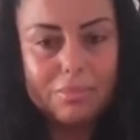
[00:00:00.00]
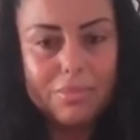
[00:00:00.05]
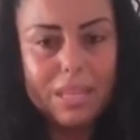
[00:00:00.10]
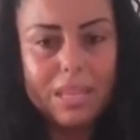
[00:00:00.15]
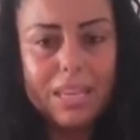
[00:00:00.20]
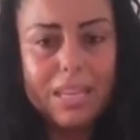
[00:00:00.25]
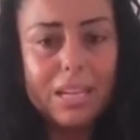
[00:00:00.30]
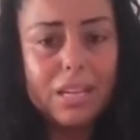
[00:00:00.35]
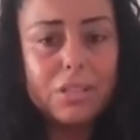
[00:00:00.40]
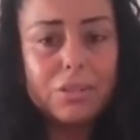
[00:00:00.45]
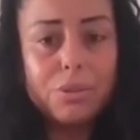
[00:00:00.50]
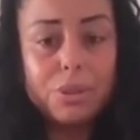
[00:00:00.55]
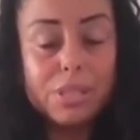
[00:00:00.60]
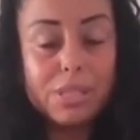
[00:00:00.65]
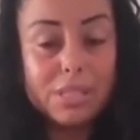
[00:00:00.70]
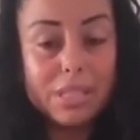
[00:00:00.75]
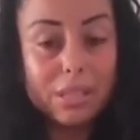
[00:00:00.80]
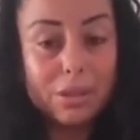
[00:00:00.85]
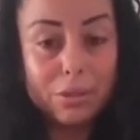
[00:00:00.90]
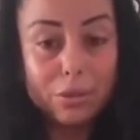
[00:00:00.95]
Et là, je suis
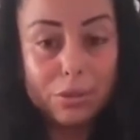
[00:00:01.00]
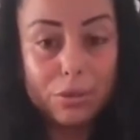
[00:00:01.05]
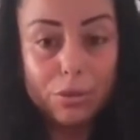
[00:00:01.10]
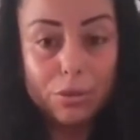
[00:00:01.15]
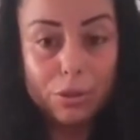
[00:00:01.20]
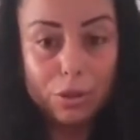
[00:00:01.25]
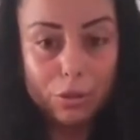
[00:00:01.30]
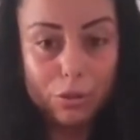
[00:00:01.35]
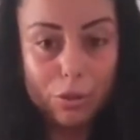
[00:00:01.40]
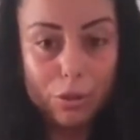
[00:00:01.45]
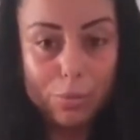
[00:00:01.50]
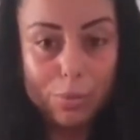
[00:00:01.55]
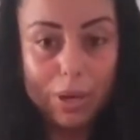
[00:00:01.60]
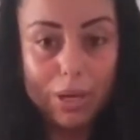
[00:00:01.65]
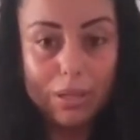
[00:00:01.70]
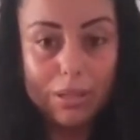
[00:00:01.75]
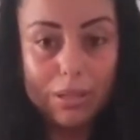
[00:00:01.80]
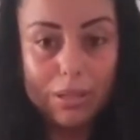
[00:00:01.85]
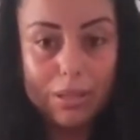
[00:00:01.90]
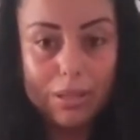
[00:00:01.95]
restée deux jours dans le
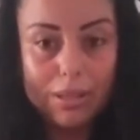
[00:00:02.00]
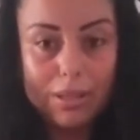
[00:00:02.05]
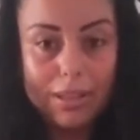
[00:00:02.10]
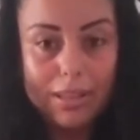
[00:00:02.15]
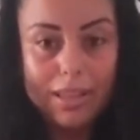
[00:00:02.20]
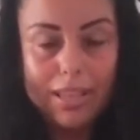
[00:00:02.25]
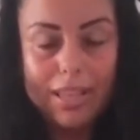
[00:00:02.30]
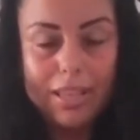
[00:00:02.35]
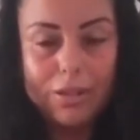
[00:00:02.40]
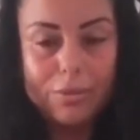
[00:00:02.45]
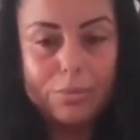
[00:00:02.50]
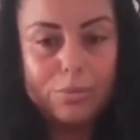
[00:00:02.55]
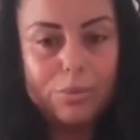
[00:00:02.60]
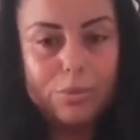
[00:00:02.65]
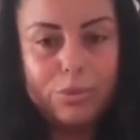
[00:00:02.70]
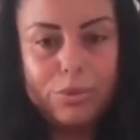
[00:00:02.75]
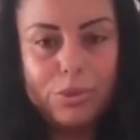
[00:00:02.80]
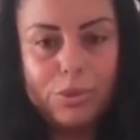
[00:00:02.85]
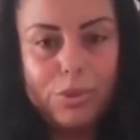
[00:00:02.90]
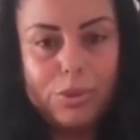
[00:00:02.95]
coma. Et au bout
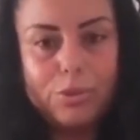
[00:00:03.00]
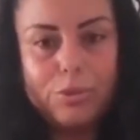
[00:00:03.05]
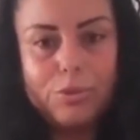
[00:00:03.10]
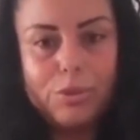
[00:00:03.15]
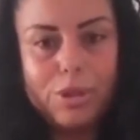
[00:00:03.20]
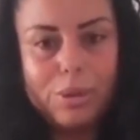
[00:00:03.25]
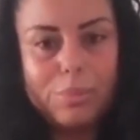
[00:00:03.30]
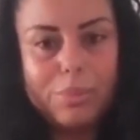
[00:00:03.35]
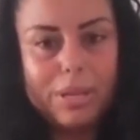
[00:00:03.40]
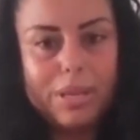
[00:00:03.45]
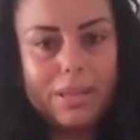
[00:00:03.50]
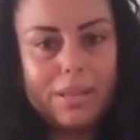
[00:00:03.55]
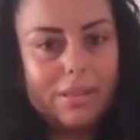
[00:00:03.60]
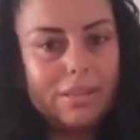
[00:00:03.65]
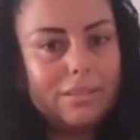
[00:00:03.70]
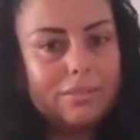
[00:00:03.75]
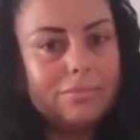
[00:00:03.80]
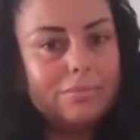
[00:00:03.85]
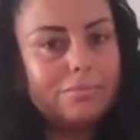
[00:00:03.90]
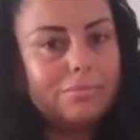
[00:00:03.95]
de deux jours, ben,